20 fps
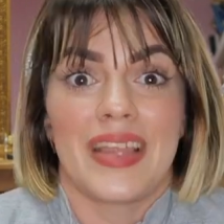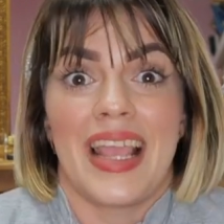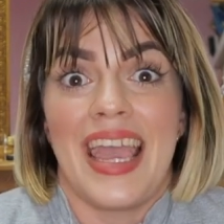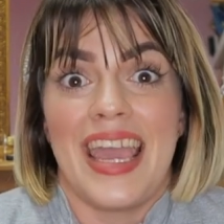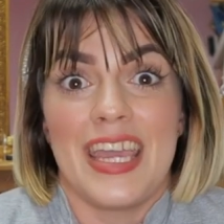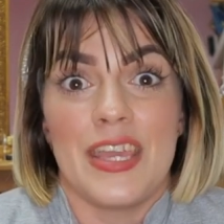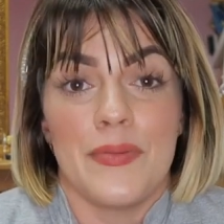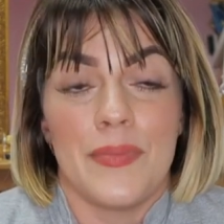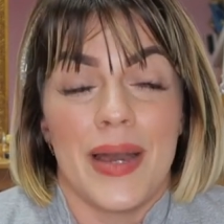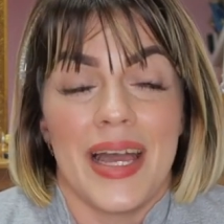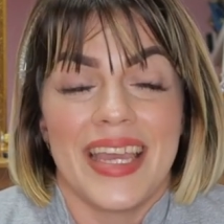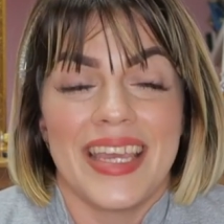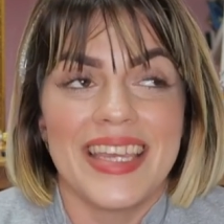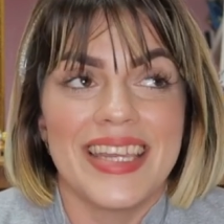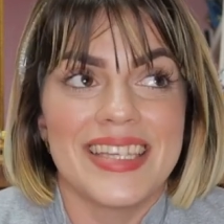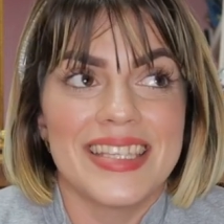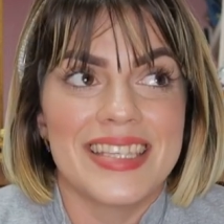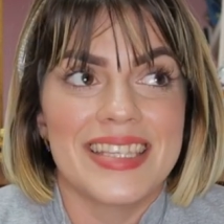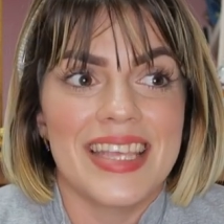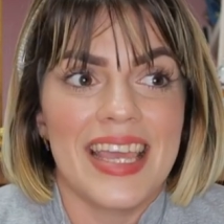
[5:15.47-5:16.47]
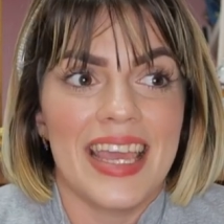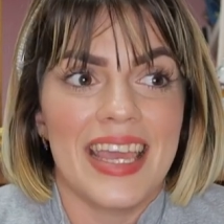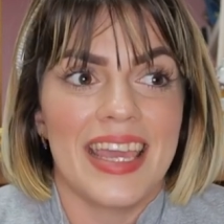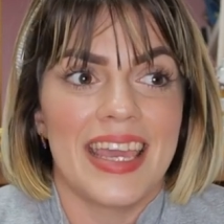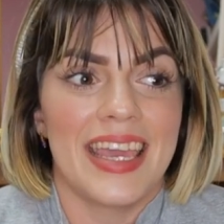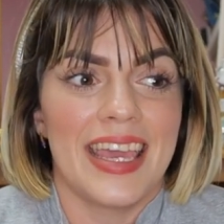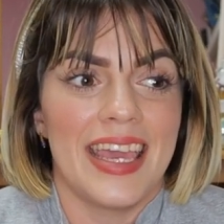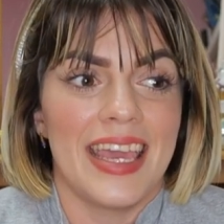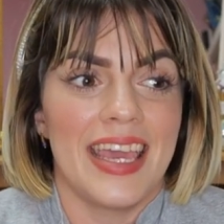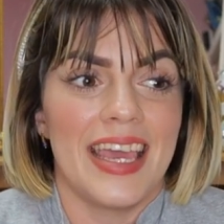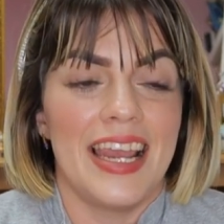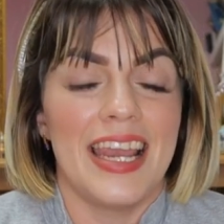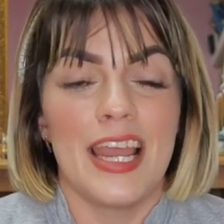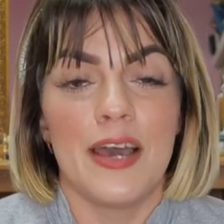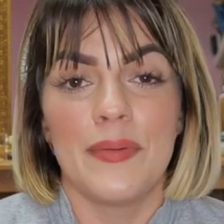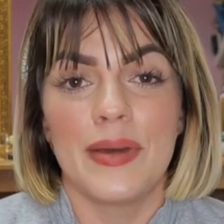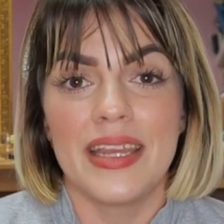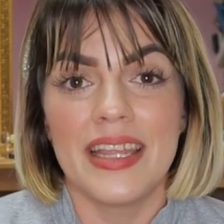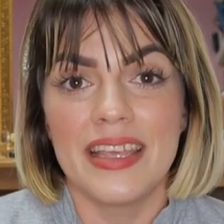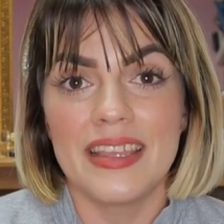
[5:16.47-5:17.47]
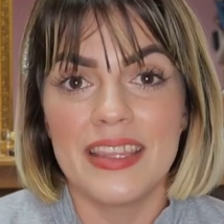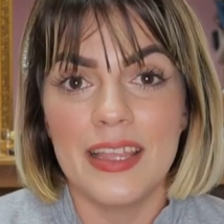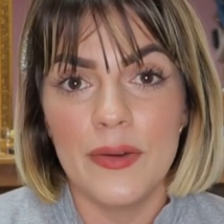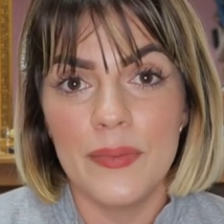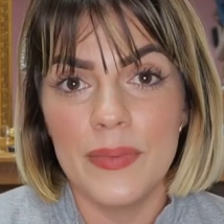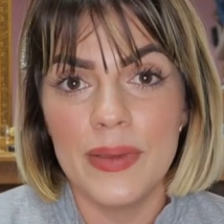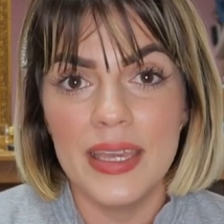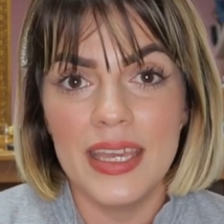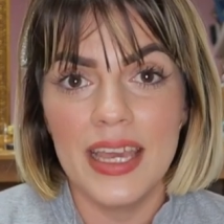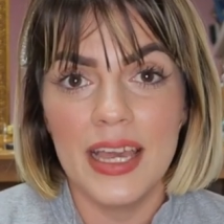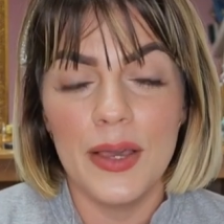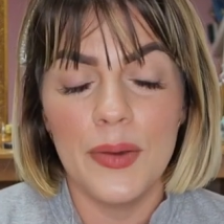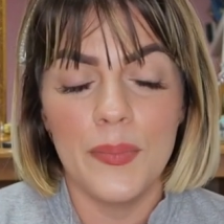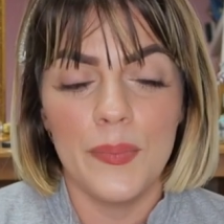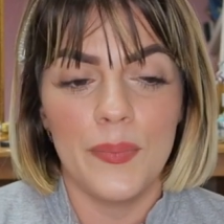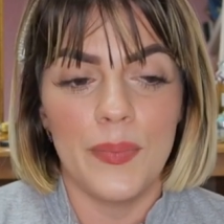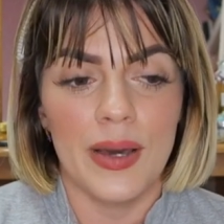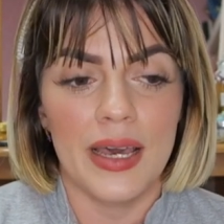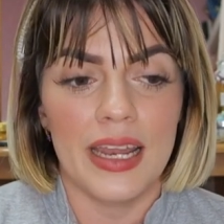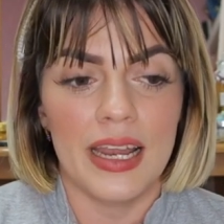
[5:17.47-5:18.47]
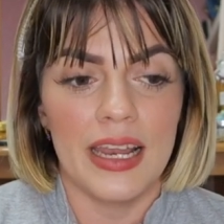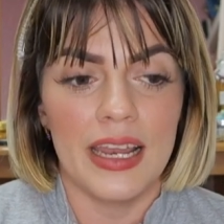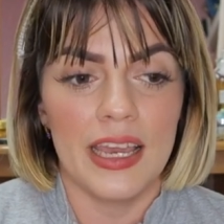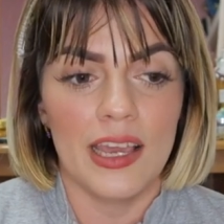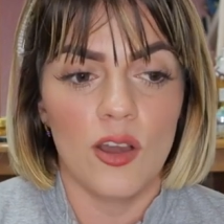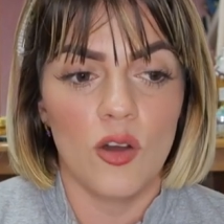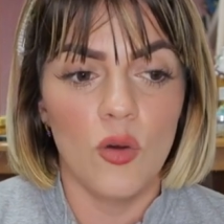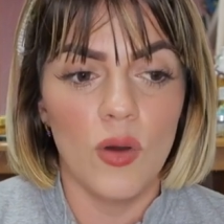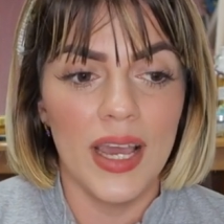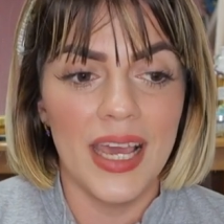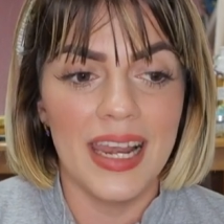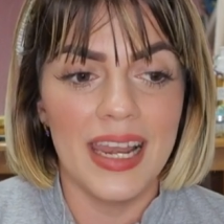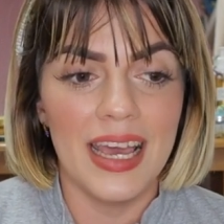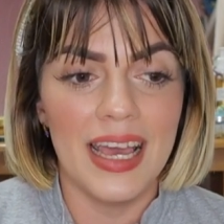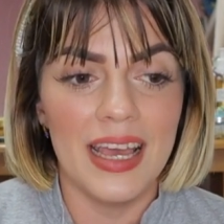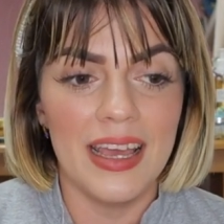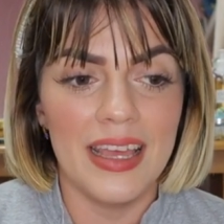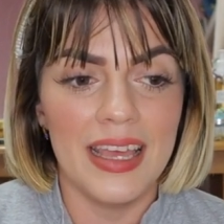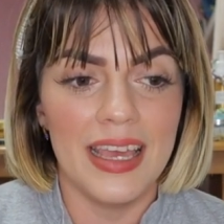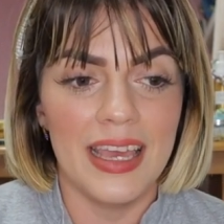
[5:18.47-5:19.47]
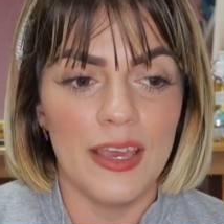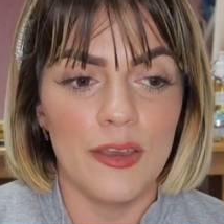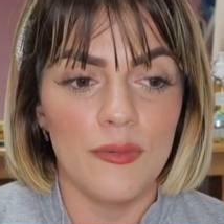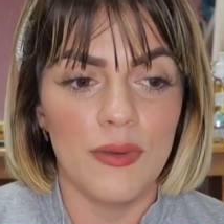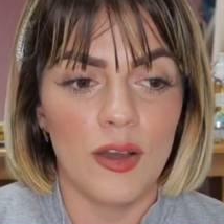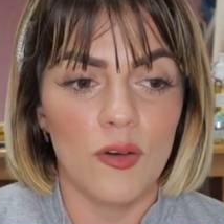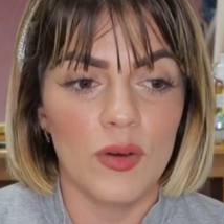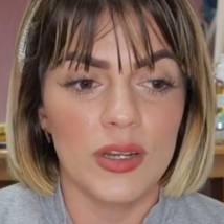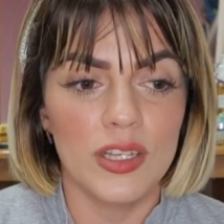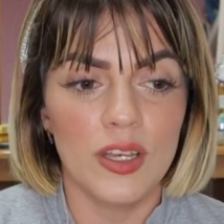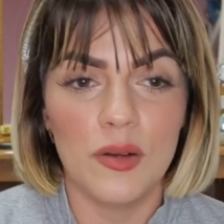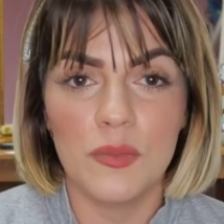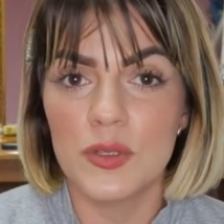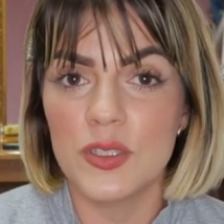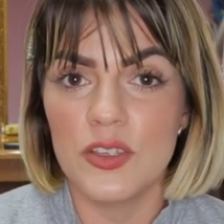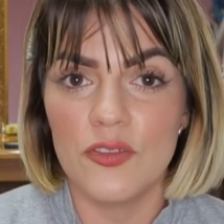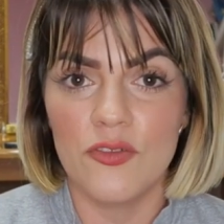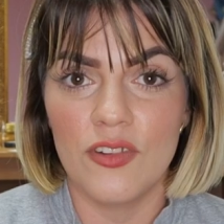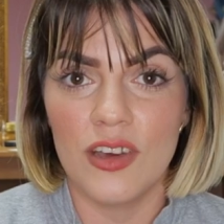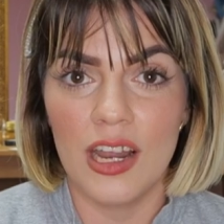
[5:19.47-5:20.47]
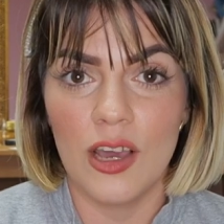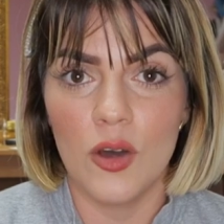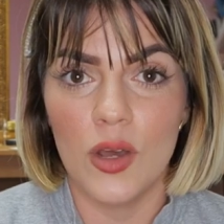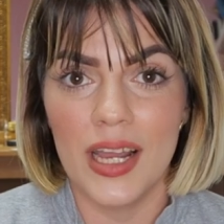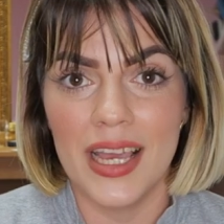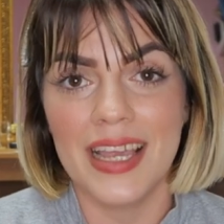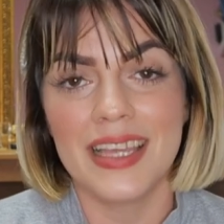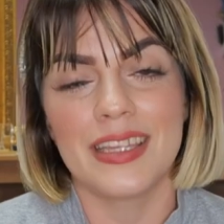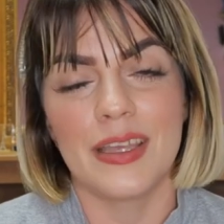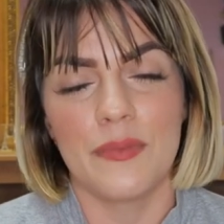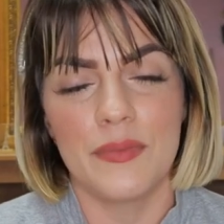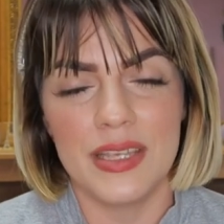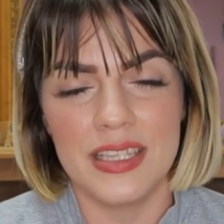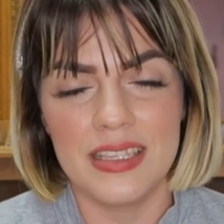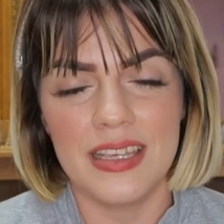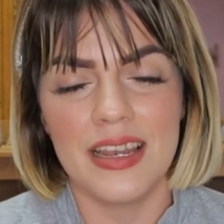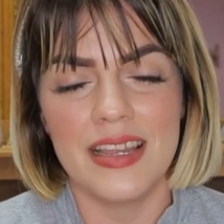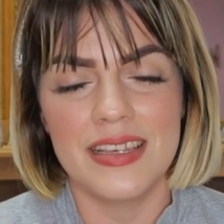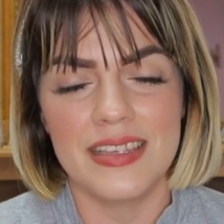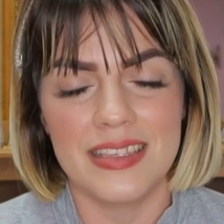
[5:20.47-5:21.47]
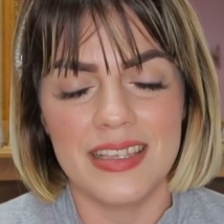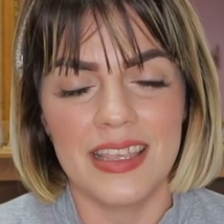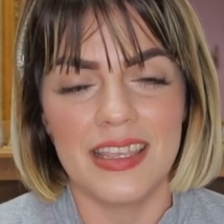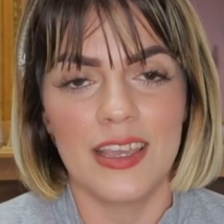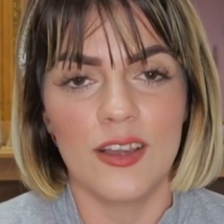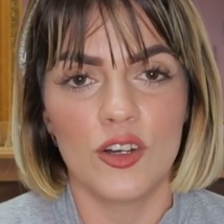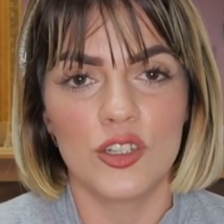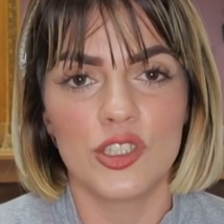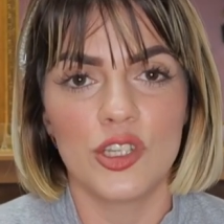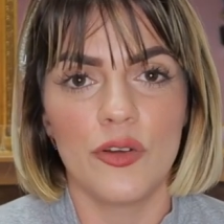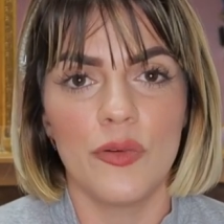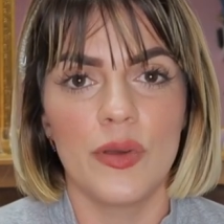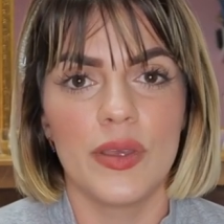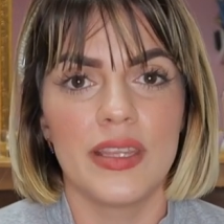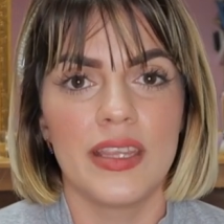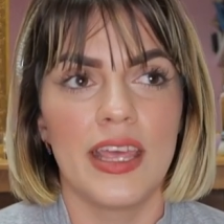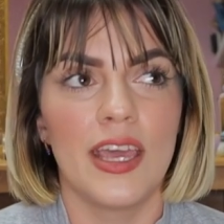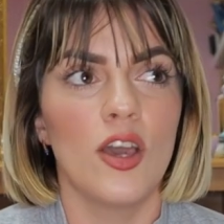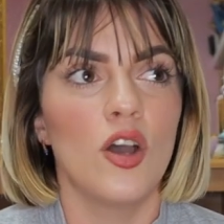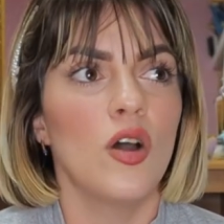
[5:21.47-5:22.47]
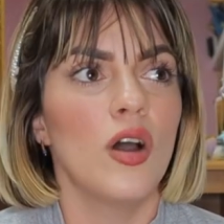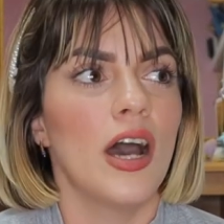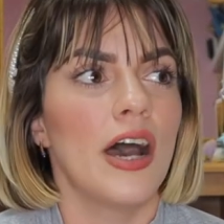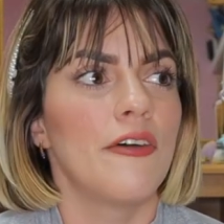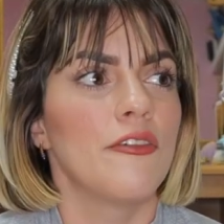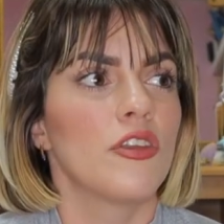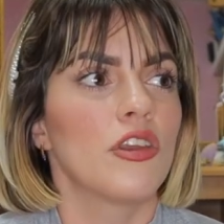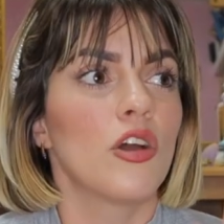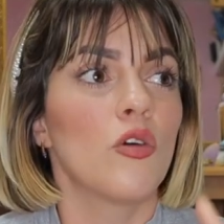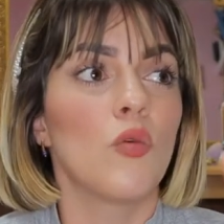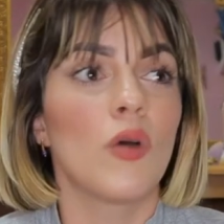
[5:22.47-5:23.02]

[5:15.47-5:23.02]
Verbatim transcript: E imagínense que la merienda mía para la escuela, eh, me acuerdo como si fuera ahora que también se les enseñó en otro video, había una